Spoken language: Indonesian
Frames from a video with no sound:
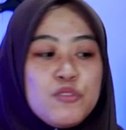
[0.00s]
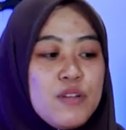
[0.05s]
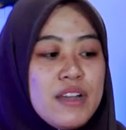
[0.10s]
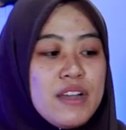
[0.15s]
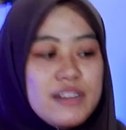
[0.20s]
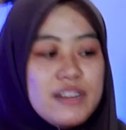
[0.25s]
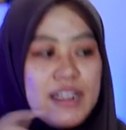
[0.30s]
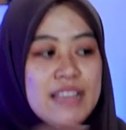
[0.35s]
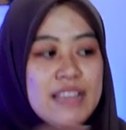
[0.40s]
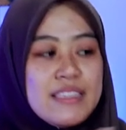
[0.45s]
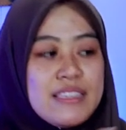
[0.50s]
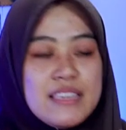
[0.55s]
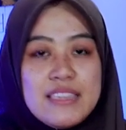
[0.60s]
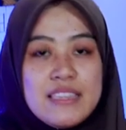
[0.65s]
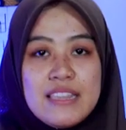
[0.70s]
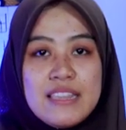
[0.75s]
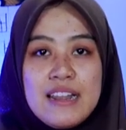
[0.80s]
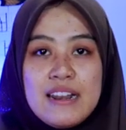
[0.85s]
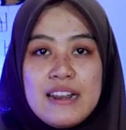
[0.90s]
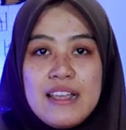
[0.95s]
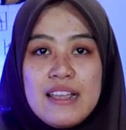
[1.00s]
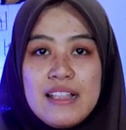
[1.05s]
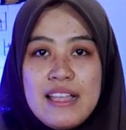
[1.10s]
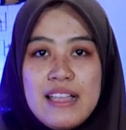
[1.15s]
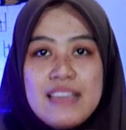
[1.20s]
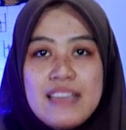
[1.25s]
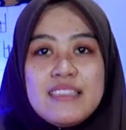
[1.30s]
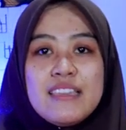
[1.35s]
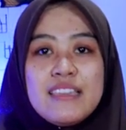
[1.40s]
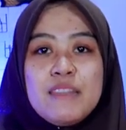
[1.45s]
juga dengan cincinan
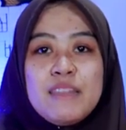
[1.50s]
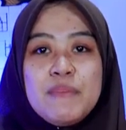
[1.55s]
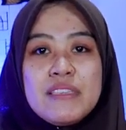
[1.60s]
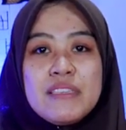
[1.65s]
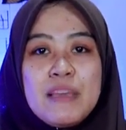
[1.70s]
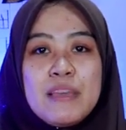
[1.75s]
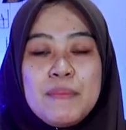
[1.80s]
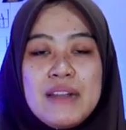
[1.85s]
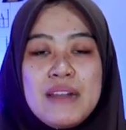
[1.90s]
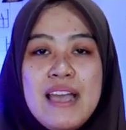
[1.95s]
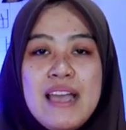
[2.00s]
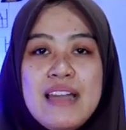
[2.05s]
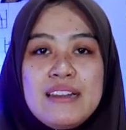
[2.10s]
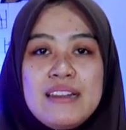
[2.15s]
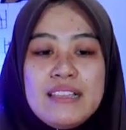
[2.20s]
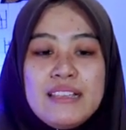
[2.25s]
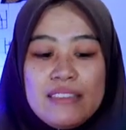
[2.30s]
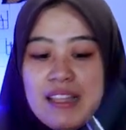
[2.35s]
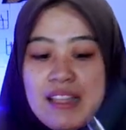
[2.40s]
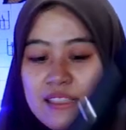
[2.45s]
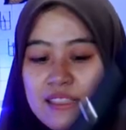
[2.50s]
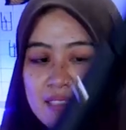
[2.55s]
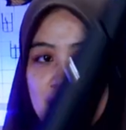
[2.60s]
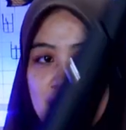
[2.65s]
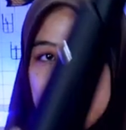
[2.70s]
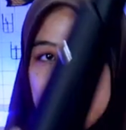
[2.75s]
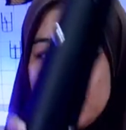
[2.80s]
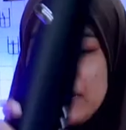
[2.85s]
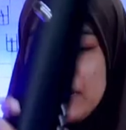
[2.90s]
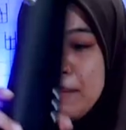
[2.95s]
laras, jadi bisa menahan getar
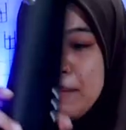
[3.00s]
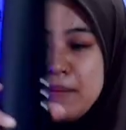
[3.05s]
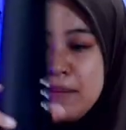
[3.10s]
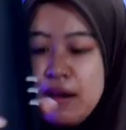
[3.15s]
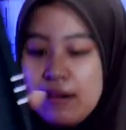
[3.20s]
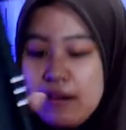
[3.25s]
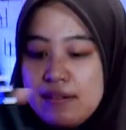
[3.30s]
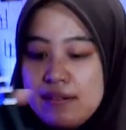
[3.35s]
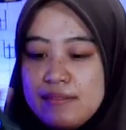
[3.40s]
saat menembak.